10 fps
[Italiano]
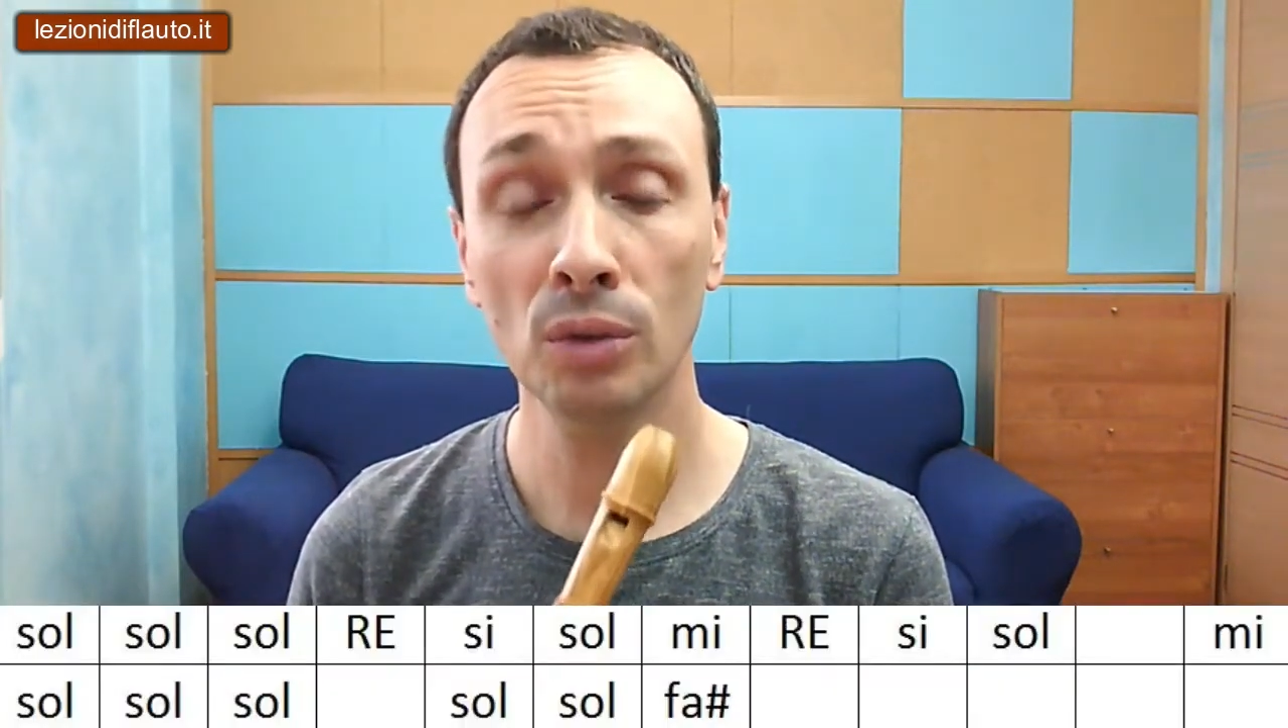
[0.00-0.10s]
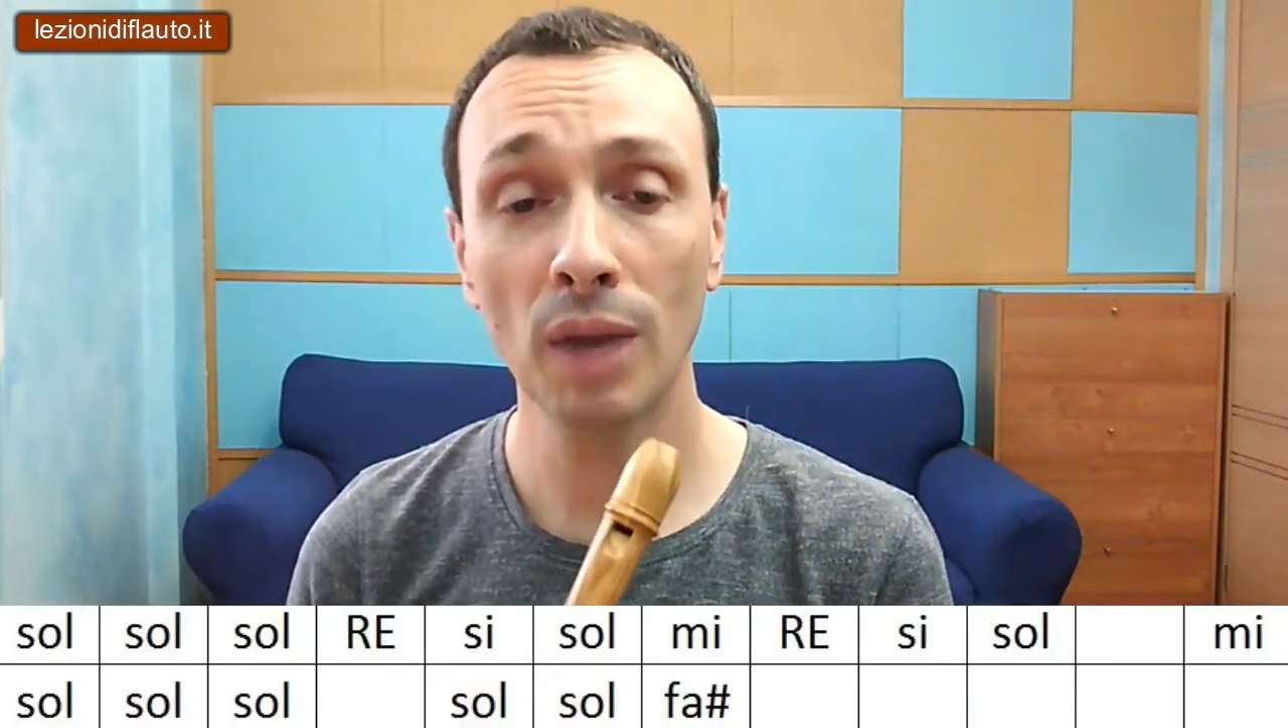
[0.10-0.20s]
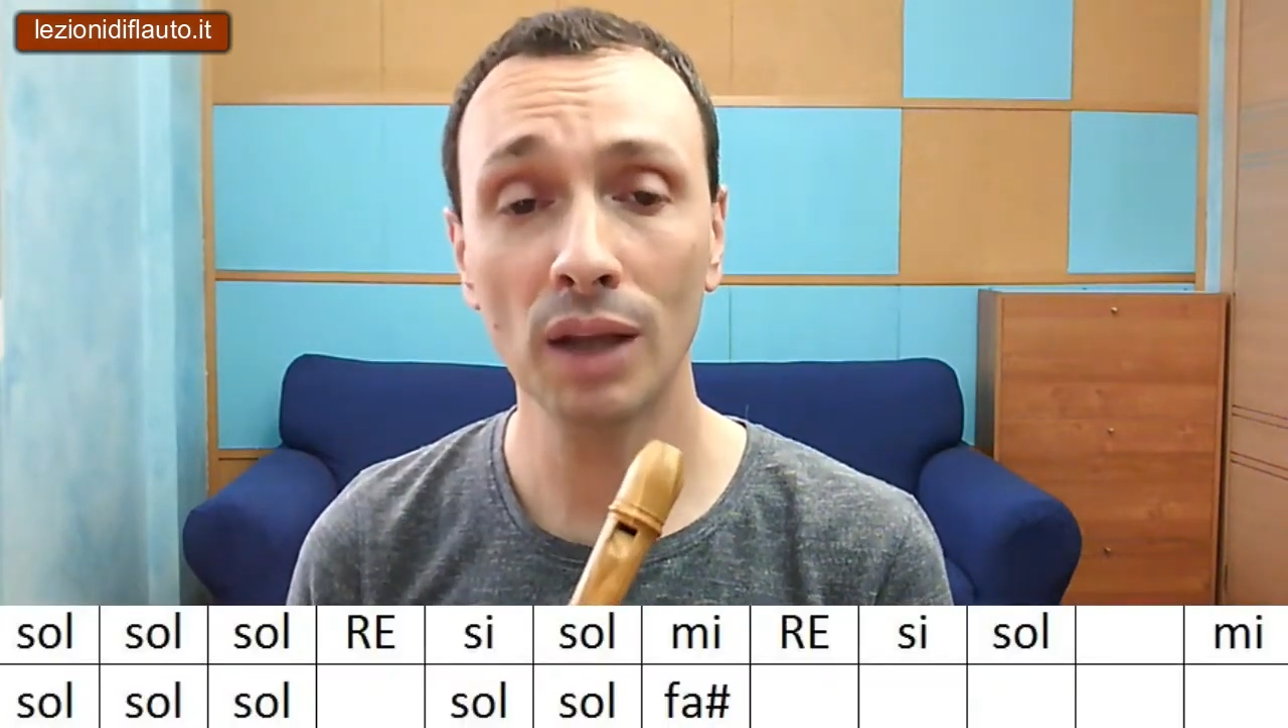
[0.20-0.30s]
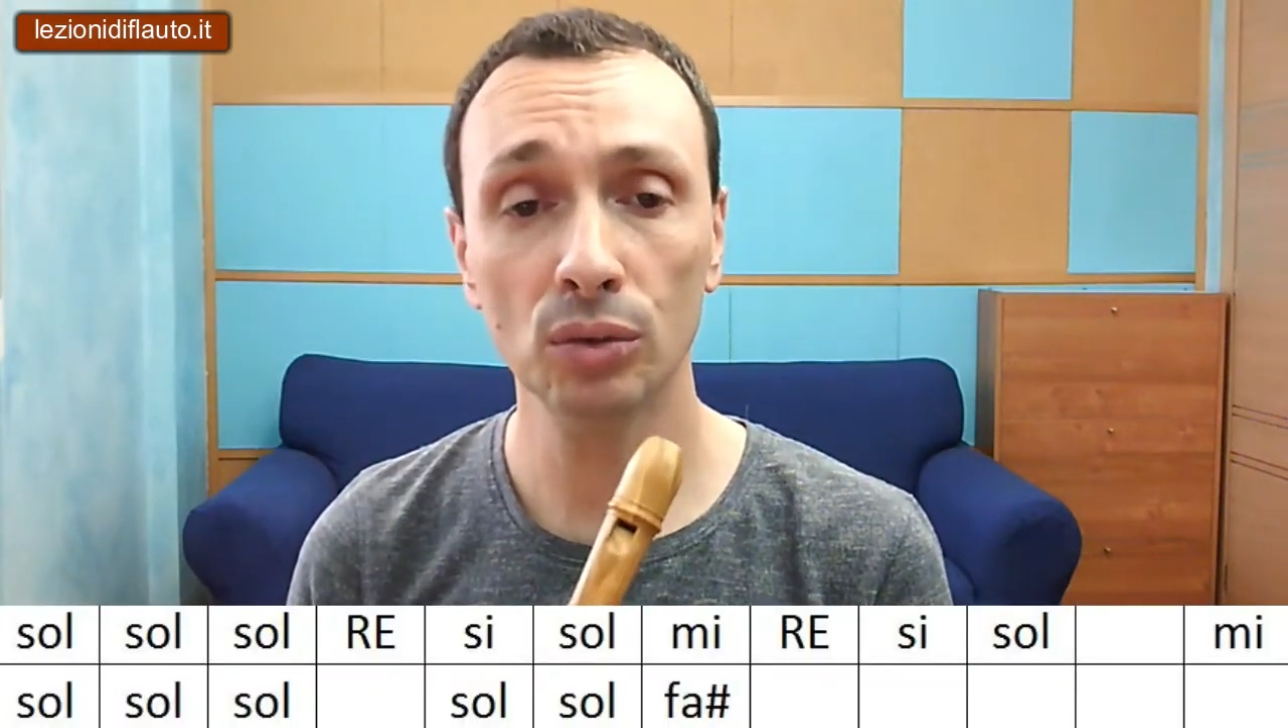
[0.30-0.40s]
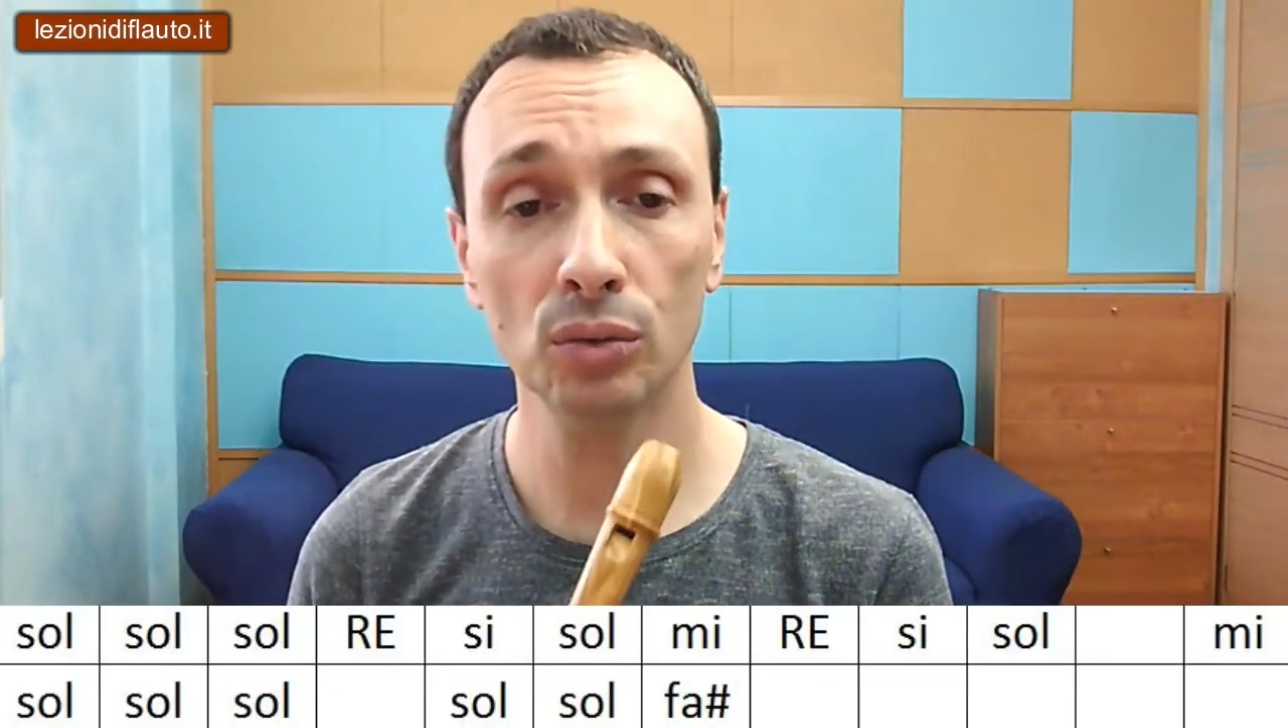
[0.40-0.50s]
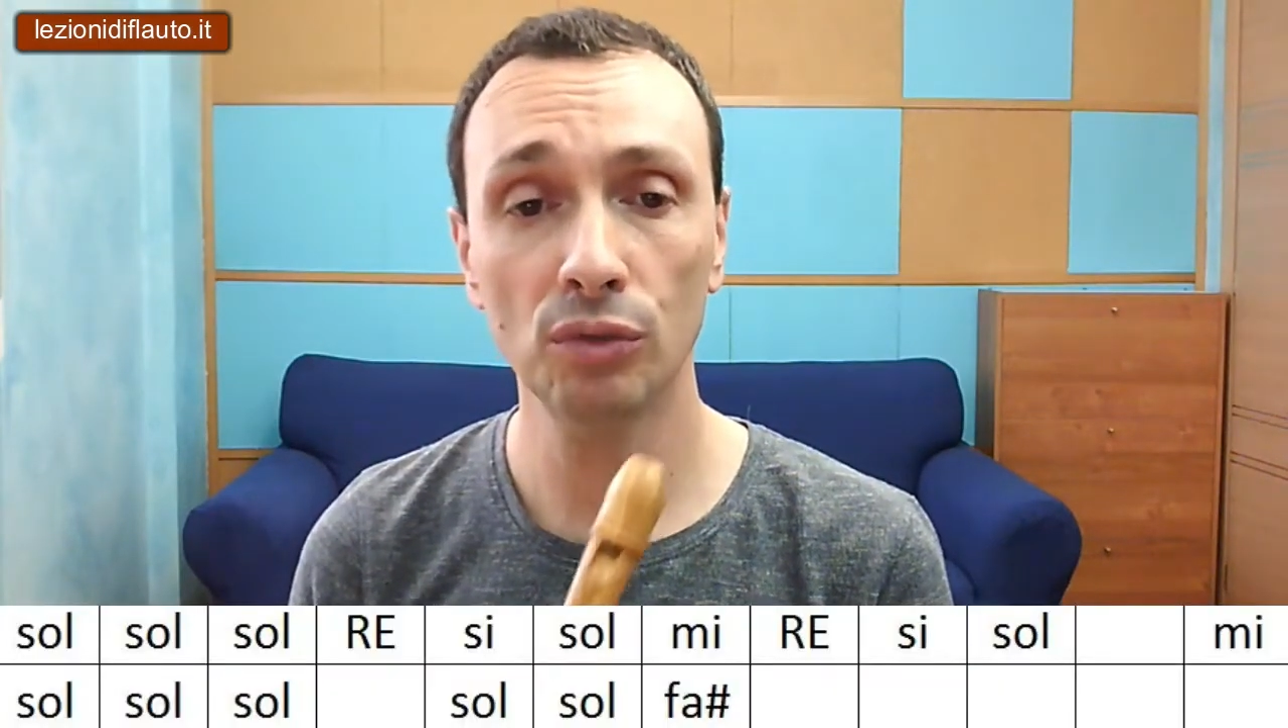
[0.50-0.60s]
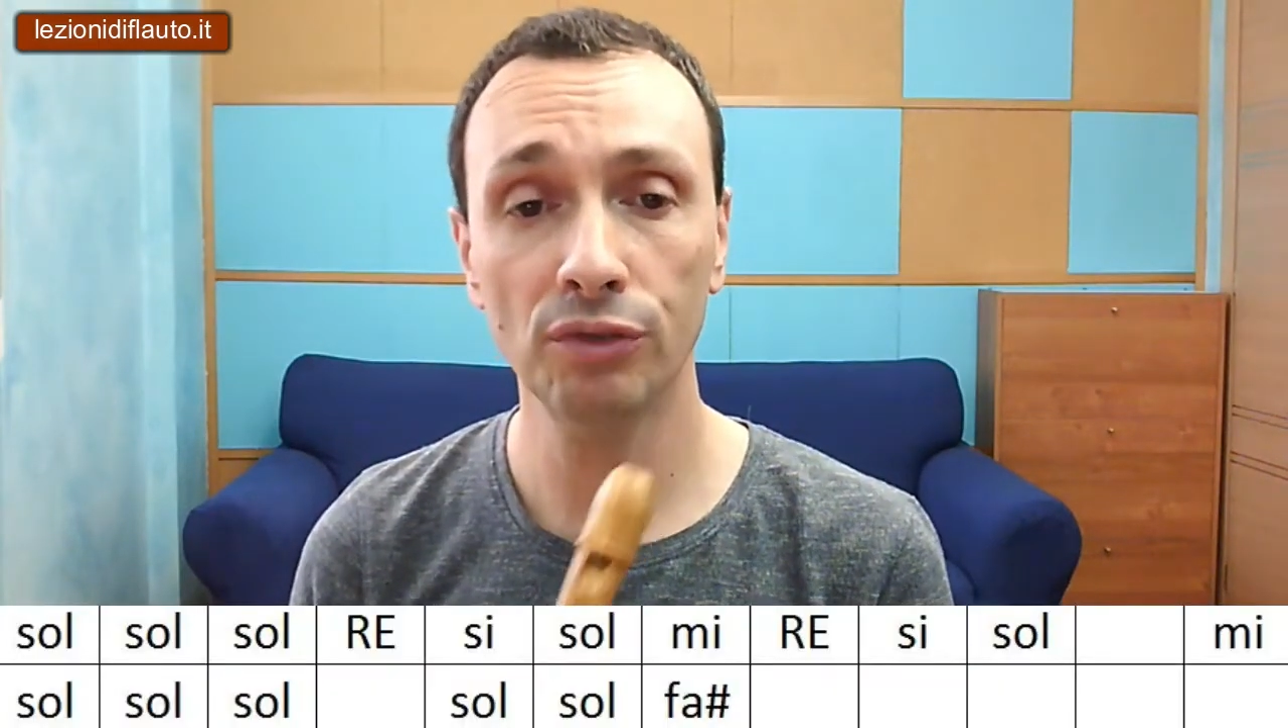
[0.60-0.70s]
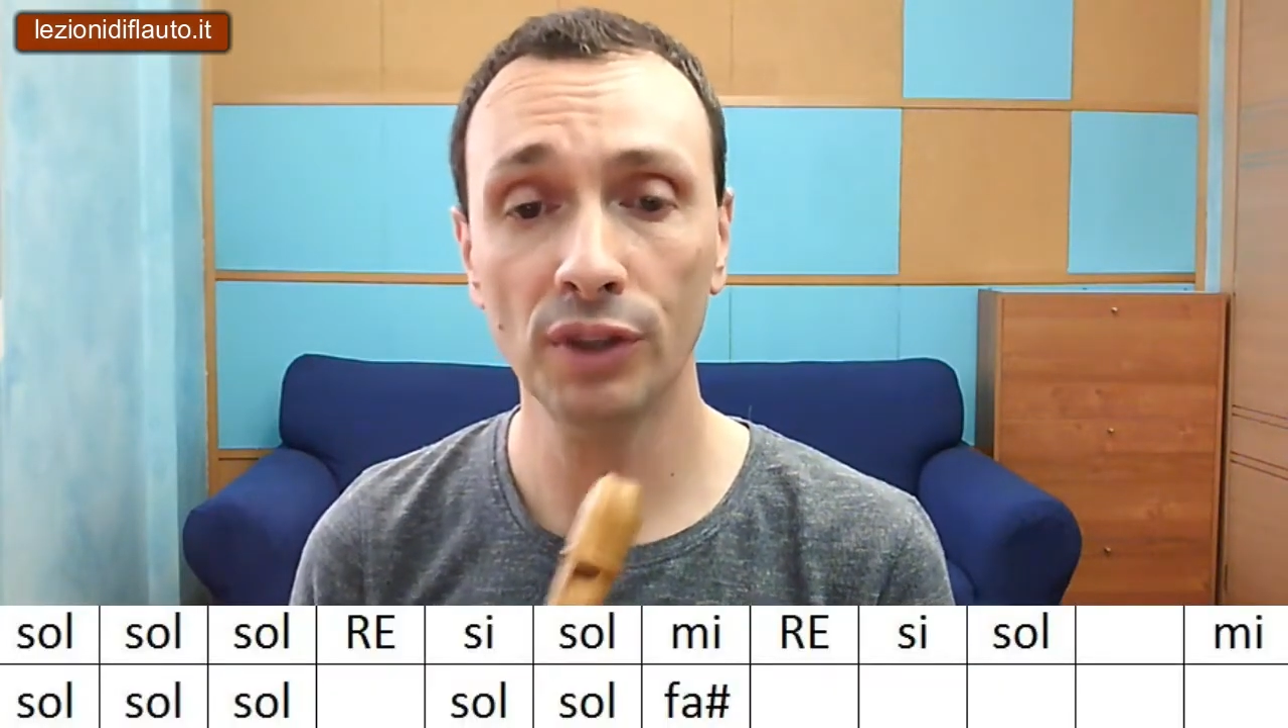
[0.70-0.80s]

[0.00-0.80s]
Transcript: il basso sul Fa